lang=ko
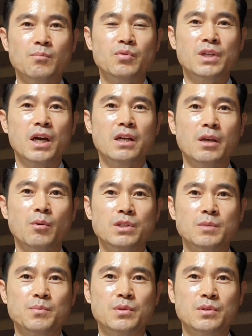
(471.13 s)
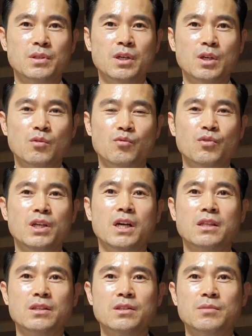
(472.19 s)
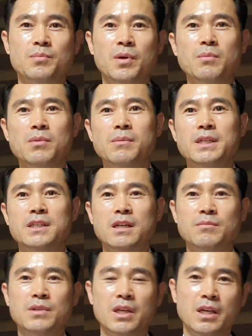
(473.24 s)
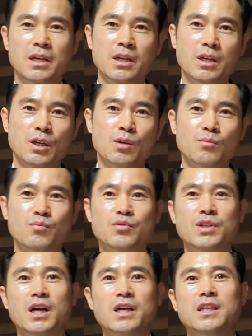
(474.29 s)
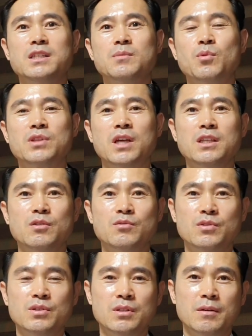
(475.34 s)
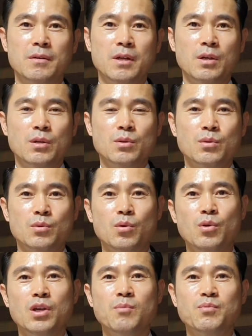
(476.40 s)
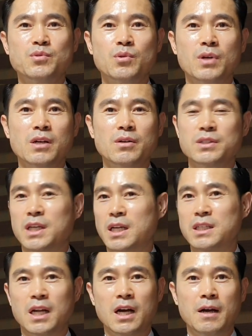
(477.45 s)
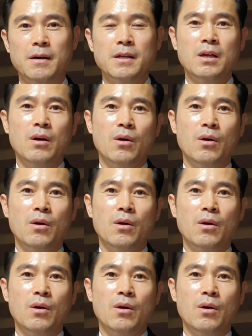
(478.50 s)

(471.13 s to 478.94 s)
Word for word: 부자가 되고 싶은 우리 같은 평범한 사람들이 부자가 되지 못한 이유는 노력이 부족한 것이 아니라